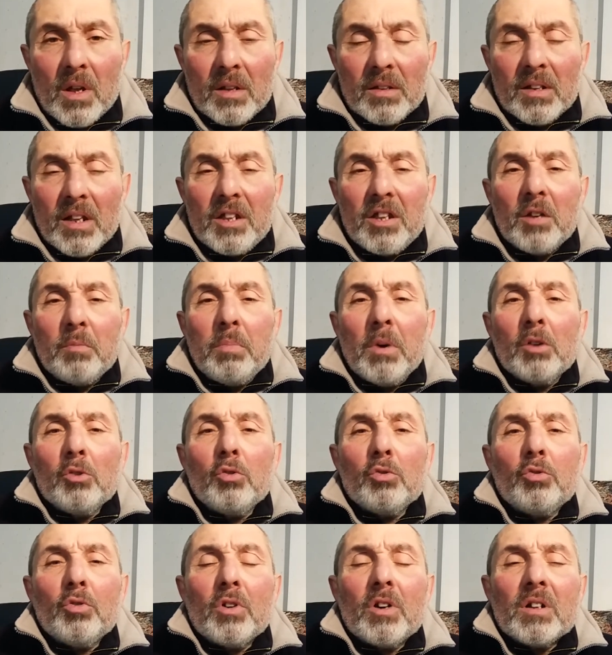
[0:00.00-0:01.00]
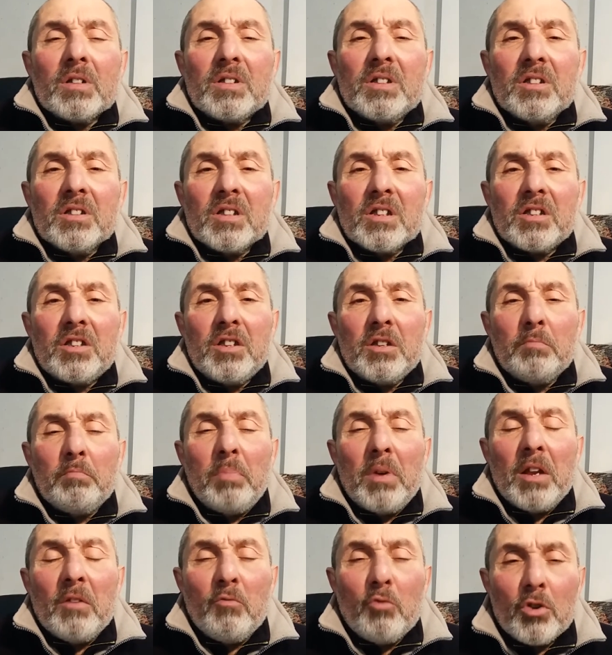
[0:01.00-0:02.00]
На них могло только снизойти
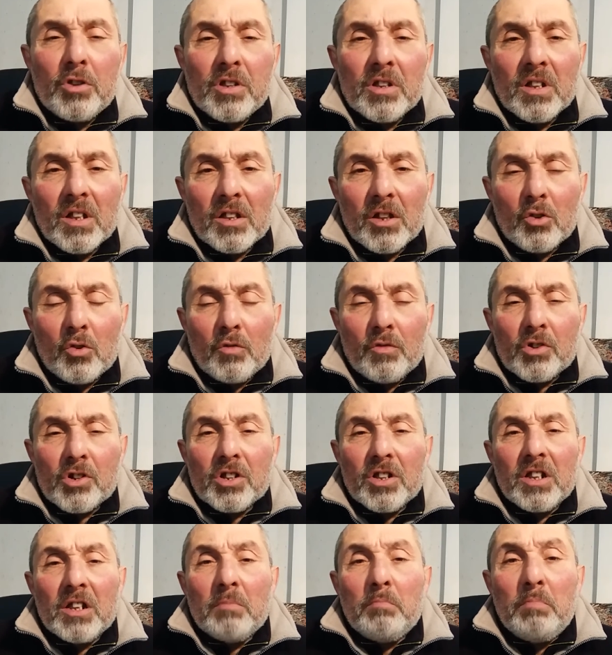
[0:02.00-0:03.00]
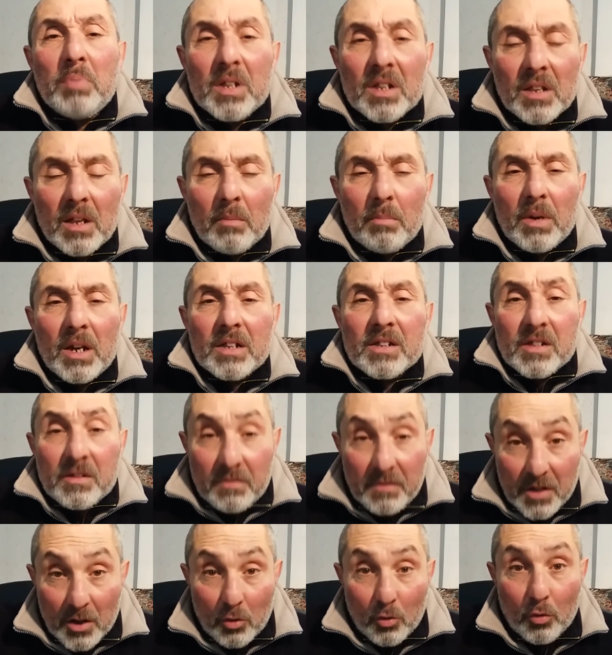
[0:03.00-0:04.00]
блевотина такого же дебила, блядь,
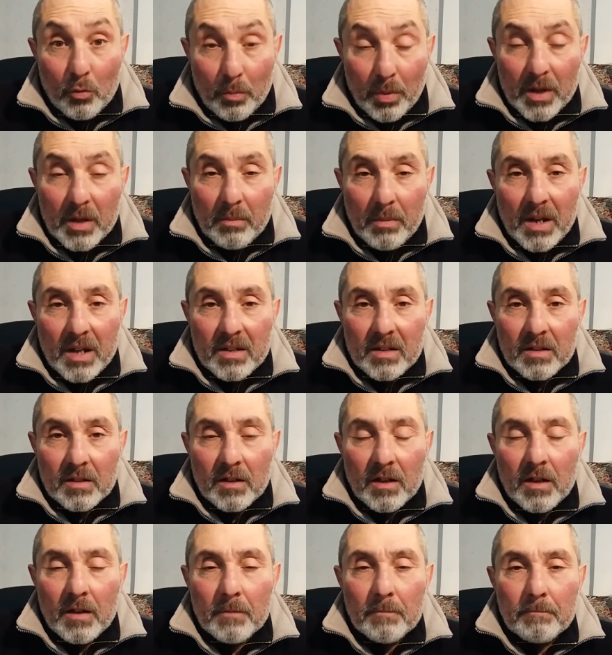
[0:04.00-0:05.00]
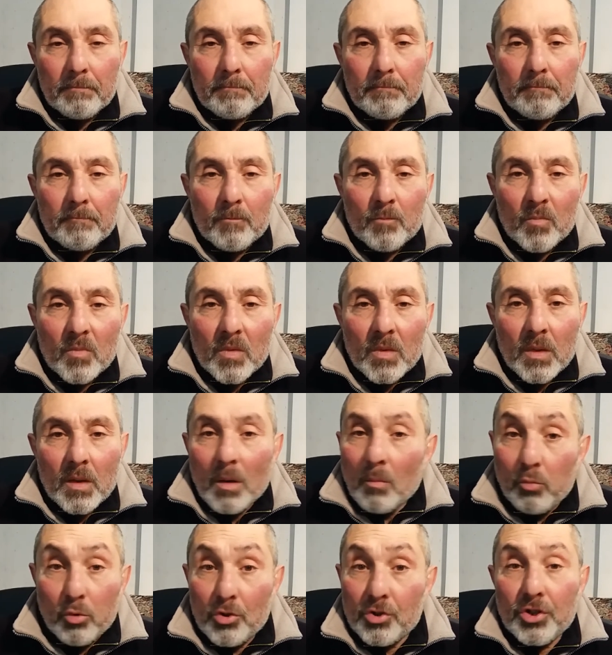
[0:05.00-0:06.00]
сверху, понимаете, да?
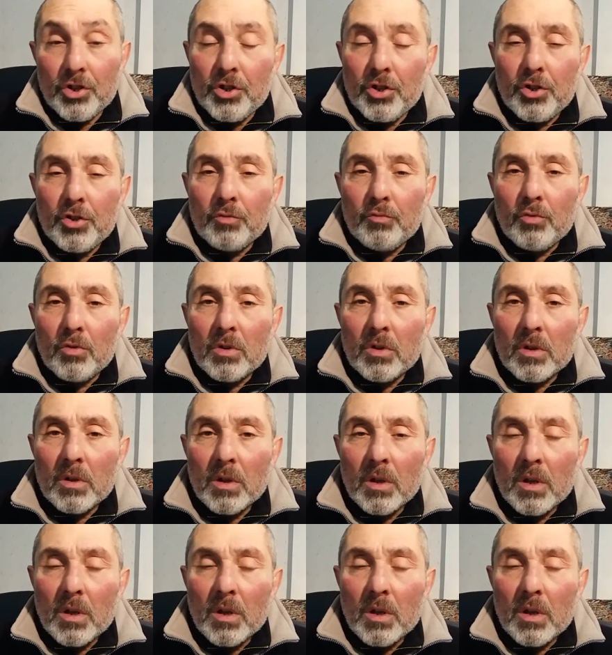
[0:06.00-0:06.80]
Больше ничего.